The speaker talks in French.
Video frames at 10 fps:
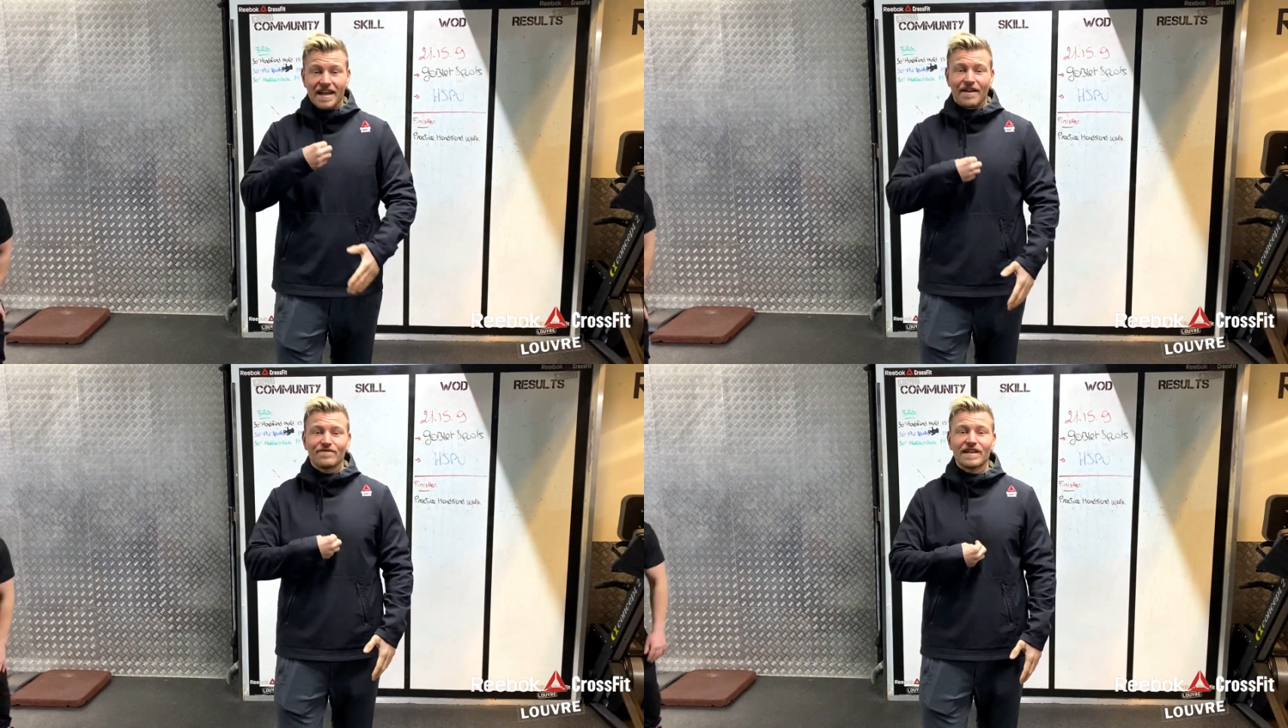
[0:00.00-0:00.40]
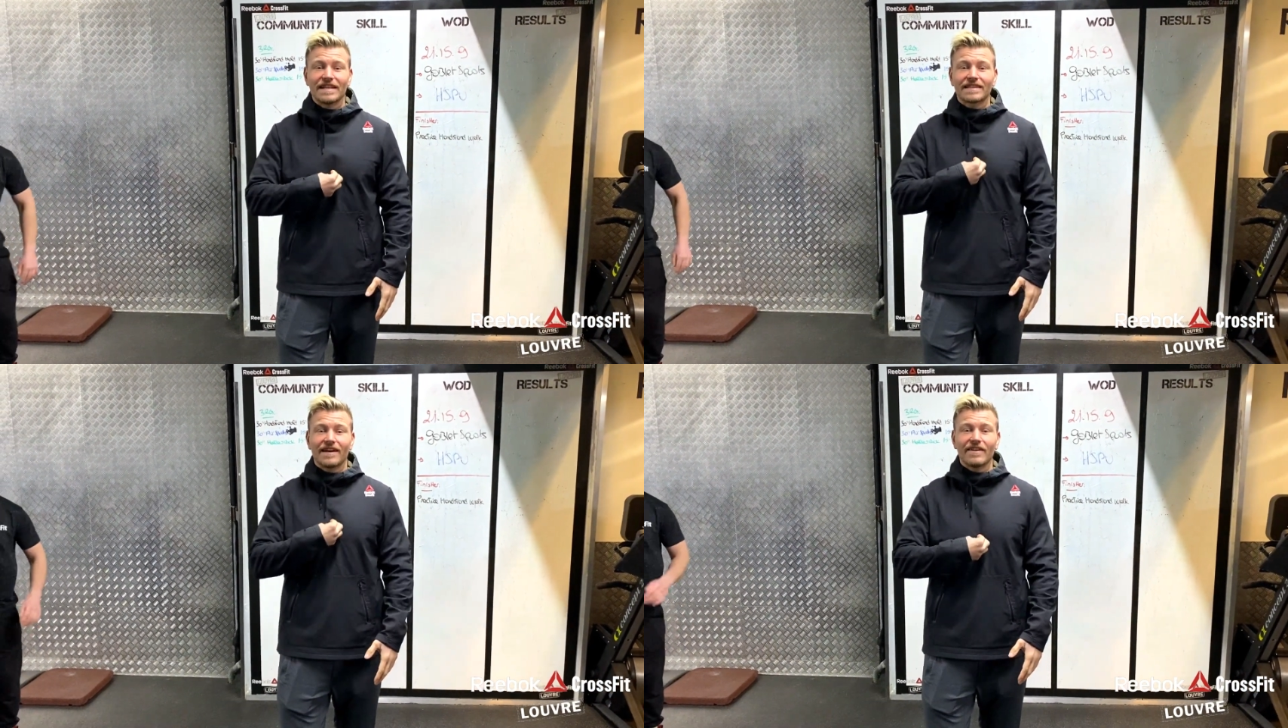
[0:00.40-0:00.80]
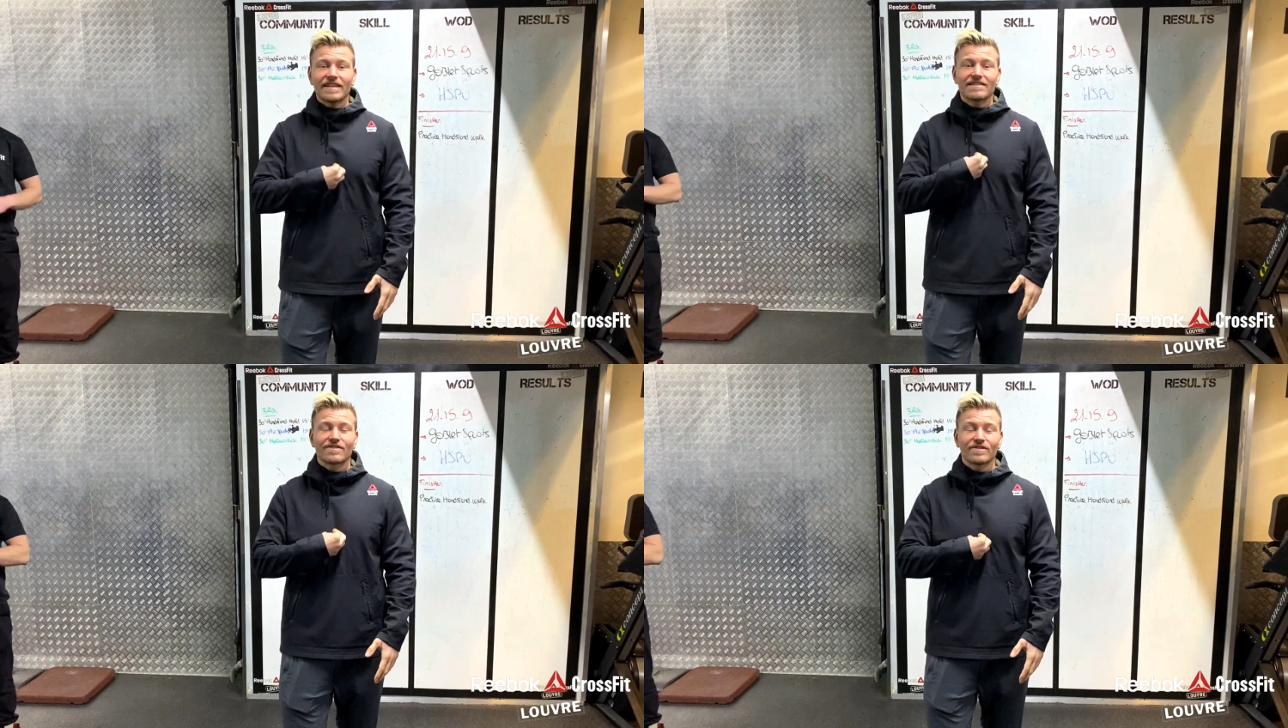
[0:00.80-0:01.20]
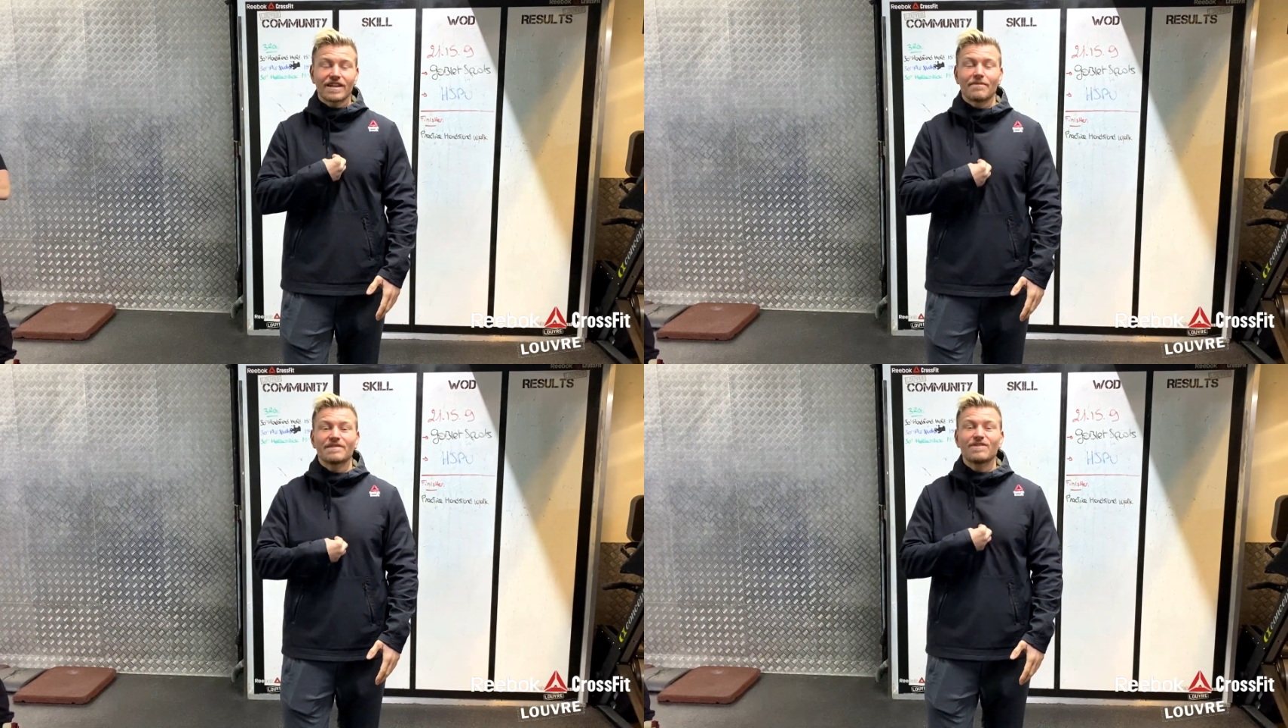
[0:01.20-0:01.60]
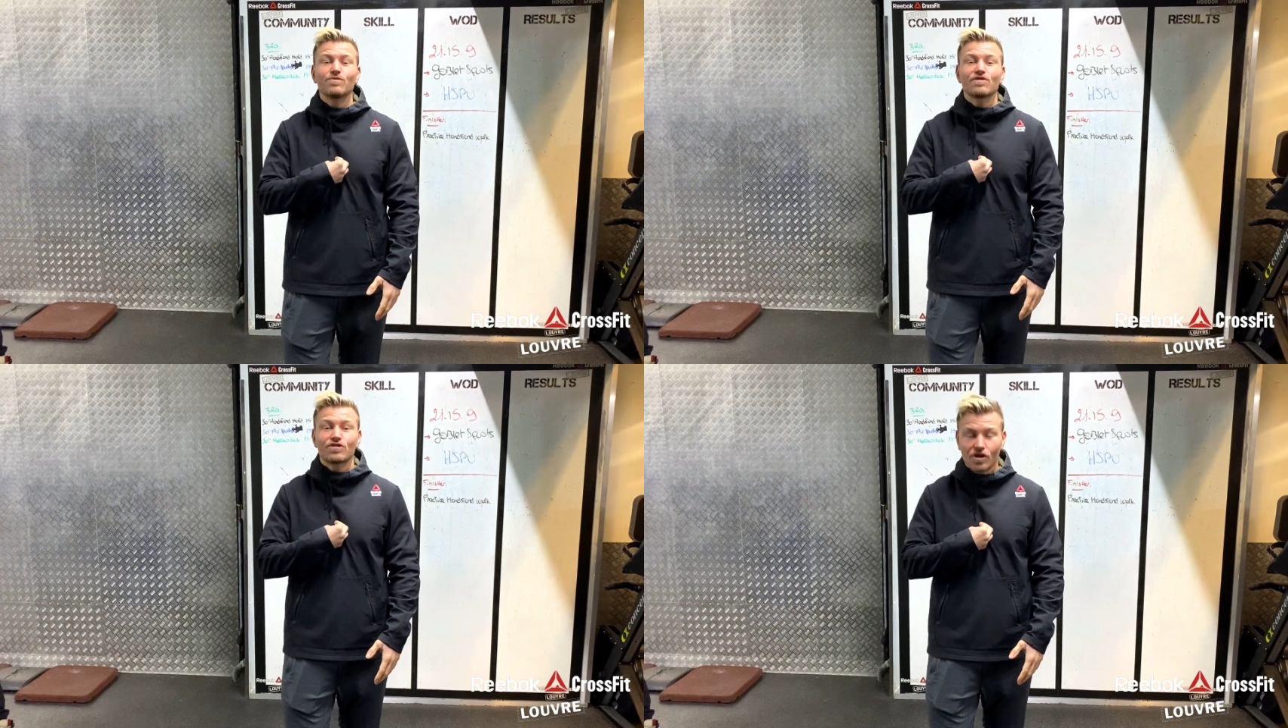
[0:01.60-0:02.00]
et vous allez travailler et sentir un petit
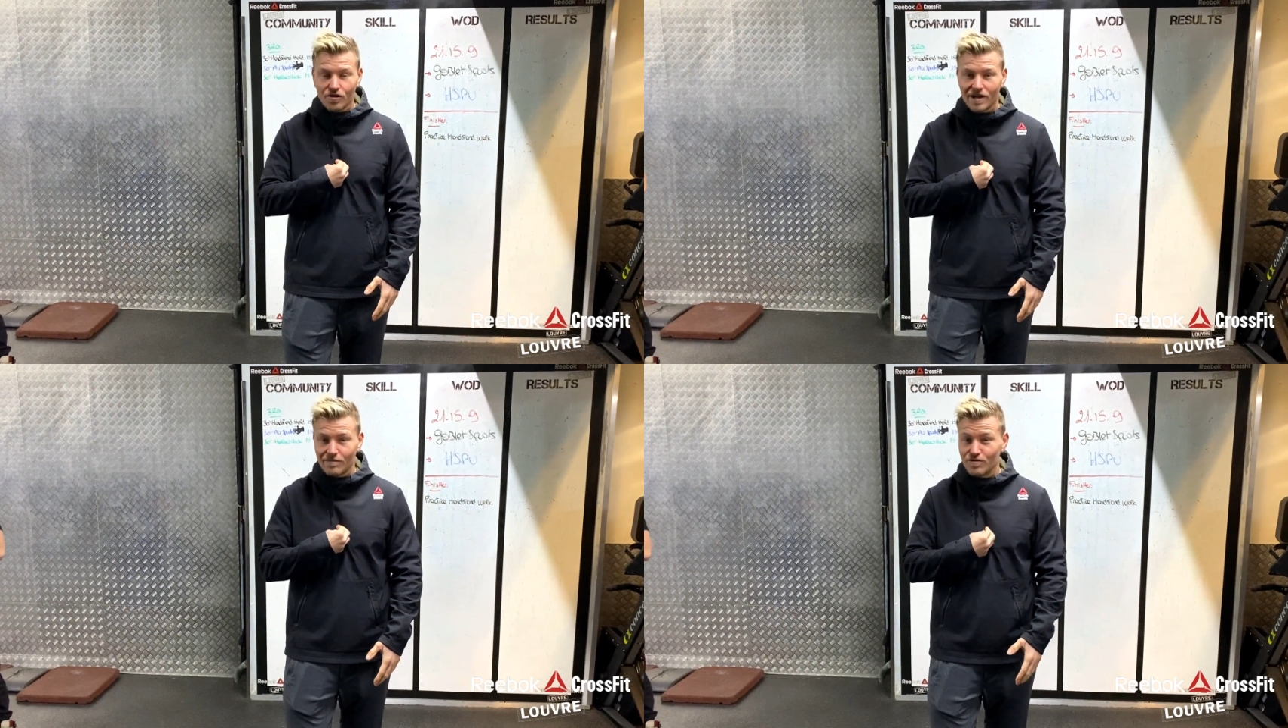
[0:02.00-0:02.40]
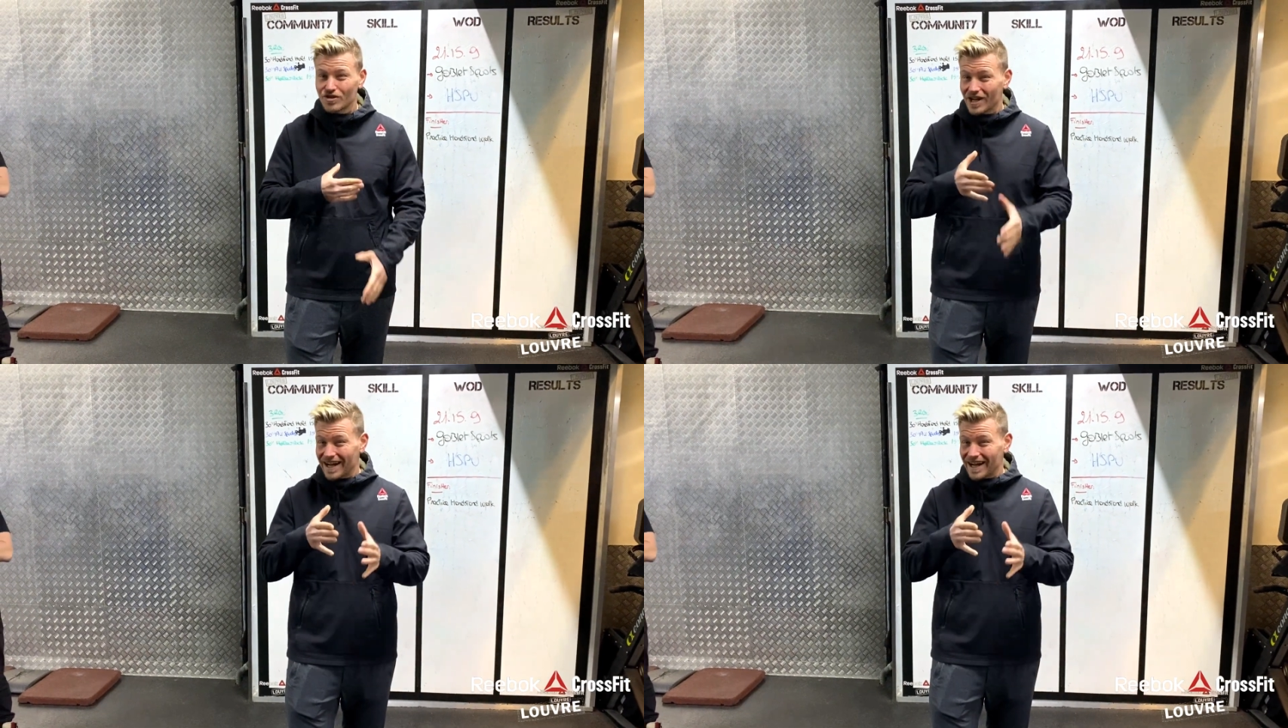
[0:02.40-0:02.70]
goût de sang dans la bouche